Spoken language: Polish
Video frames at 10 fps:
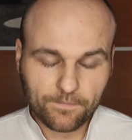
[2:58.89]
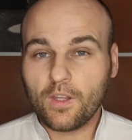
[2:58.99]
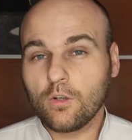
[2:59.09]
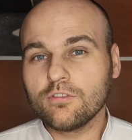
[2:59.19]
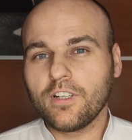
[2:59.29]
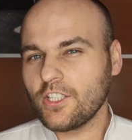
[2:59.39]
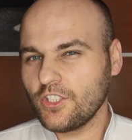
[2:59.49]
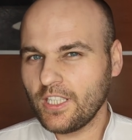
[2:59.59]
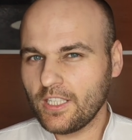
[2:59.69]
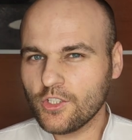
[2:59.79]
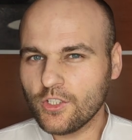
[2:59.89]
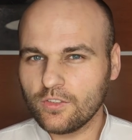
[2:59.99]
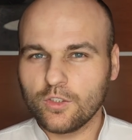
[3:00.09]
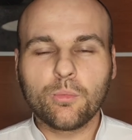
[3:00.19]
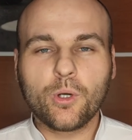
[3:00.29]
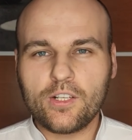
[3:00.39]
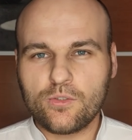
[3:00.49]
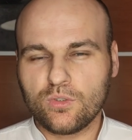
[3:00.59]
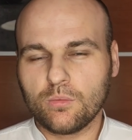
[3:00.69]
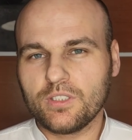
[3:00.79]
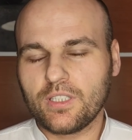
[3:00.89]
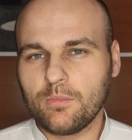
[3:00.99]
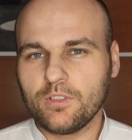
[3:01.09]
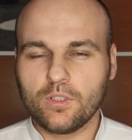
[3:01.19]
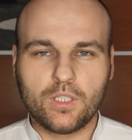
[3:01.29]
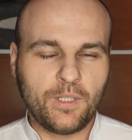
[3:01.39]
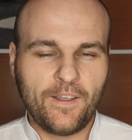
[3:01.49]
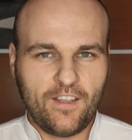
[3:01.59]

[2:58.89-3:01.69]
Odważnie, ale czysto poradził sobie z Hamiltonem